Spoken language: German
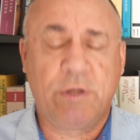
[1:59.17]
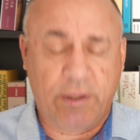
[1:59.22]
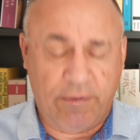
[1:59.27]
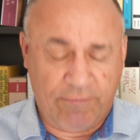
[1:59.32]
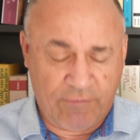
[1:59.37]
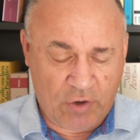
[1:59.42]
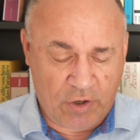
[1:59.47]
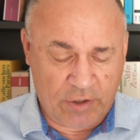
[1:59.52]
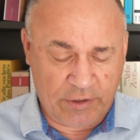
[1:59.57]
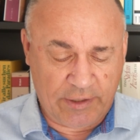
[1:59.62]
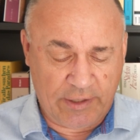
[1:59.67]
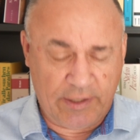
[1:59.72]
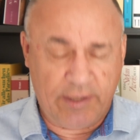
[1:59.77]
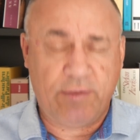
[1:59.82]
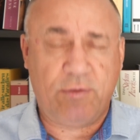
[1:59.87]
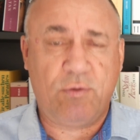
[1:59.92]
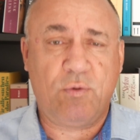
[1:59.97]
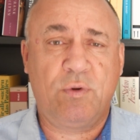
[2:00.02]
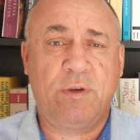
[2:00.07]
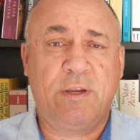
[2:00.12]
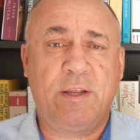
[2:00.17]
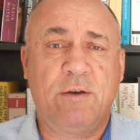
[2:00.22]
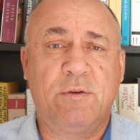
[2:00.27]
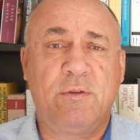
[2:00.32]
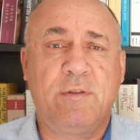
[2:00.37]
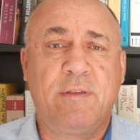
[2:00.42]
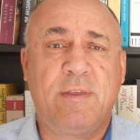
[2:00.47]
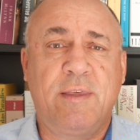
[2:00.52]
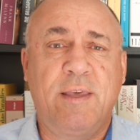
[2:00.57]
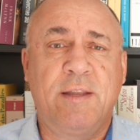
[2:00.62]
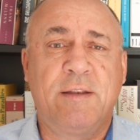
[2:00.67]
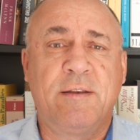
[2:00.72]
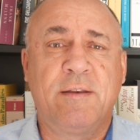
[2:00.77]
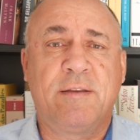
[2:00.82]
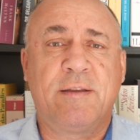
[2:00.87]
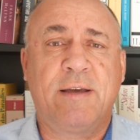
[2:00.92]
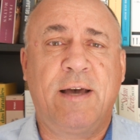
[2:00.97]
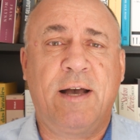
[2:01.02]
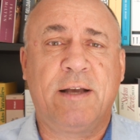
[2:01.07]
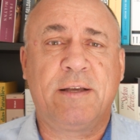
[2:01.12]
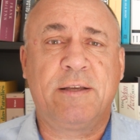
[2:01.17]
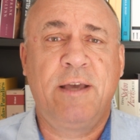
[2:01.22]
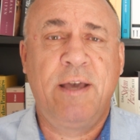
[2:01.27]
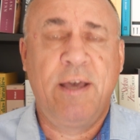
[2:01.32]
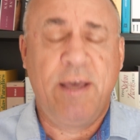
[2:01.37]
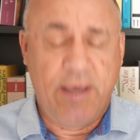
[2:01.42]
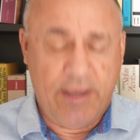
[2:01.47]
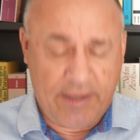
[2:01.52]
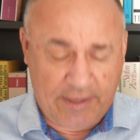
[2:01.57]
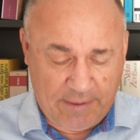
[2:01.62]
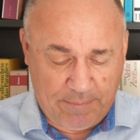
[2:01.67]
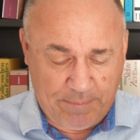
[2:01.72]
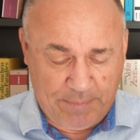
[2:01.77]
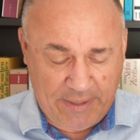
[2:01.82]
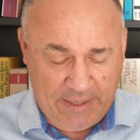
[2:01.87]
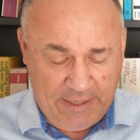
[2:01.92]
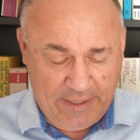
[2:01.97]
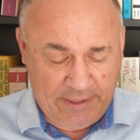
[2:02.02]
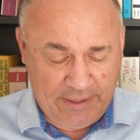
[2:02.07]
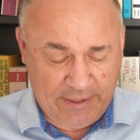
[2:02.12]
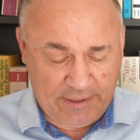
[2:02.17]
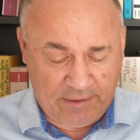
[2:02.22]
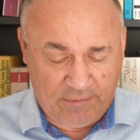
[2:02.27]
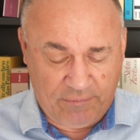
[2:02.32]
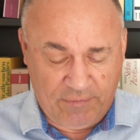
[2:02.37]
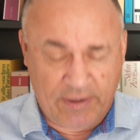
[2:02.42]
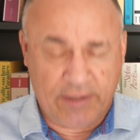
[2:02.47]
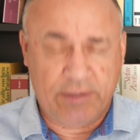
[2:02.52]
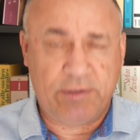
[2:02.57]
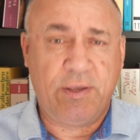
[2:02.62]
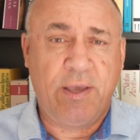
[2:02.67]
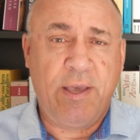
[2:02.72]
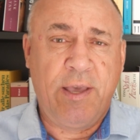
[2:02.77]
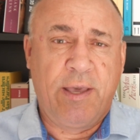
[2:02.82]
geworden ist und der uns jeden Tag gepredigt wird.